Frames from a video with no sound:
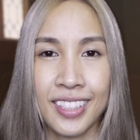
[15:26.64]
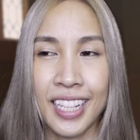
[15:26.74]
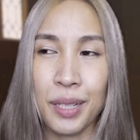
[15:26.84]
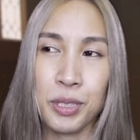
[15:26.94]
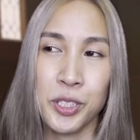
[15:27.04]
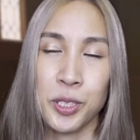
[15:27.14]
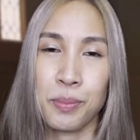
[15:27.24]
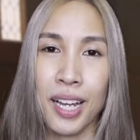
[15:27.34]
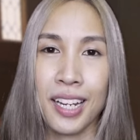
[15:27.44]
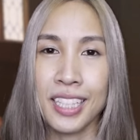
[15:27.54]
นักผจญ
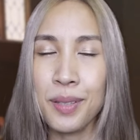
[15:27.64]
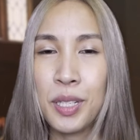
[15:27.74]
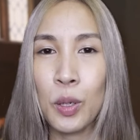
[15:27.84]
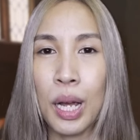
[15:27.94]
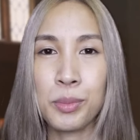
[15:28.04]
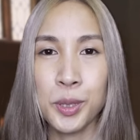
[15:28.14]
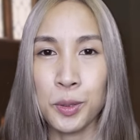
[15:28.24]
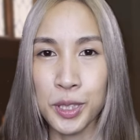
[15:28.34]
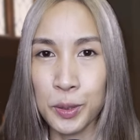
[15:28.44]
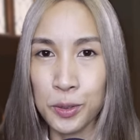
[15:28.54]
ภัยที่มีความสุ
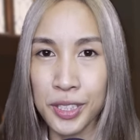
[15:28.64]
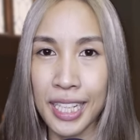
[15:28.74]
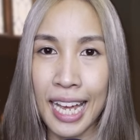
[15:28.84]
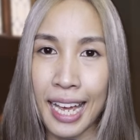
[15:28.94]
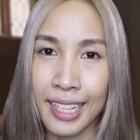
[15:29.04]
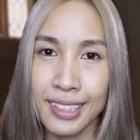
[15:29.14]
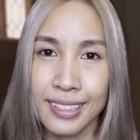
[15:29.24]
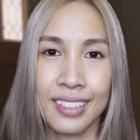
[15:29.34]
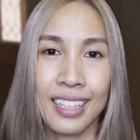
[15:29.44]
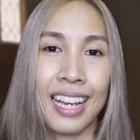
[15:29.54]
ขสนุกสนาน
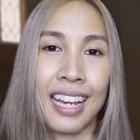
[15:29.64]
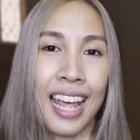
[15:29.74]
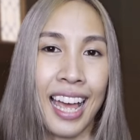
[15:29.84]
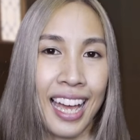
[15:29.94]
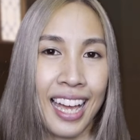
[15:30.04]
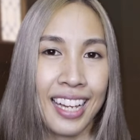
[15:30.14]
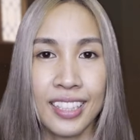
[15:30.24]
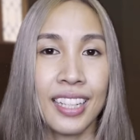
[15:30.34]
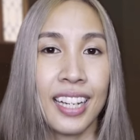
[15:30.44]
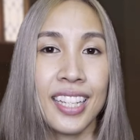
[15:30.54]
หลั่นล้า
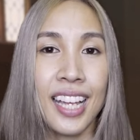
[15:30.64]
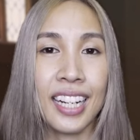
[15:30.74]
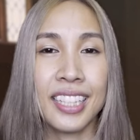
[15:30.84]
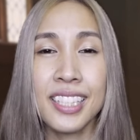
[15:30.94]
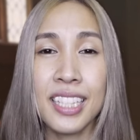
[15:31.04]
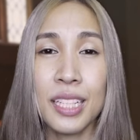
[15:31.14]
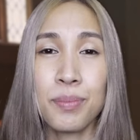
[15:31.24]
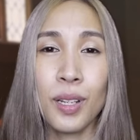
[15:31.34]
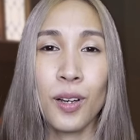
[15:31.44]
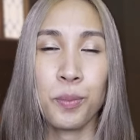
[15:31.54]
และอยากที่จะลิ้ม
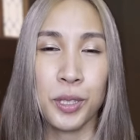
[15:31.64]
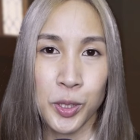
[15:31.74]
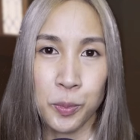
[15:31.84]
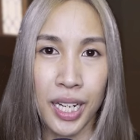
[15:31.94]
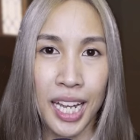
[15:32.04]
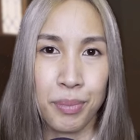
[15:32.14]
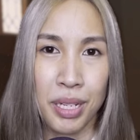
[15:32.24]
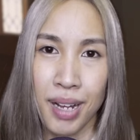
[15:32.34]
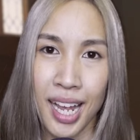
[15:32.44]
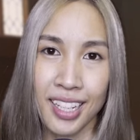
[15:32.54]
ลองประสบการณ์
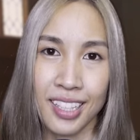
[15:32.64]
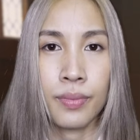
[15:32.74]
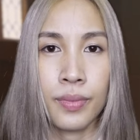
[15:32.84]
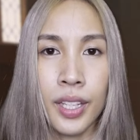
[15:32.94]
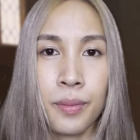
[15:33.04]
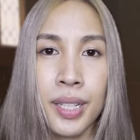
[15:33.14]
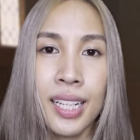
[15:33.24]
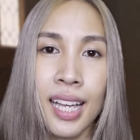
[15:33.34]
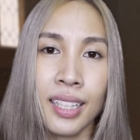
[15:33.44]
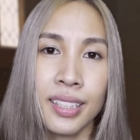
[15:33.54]
ใหม่ๆทำให้
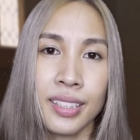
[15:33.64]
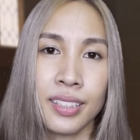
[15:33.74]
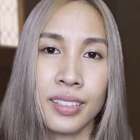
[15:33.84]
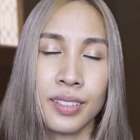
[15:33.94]
ลักหนึ่ง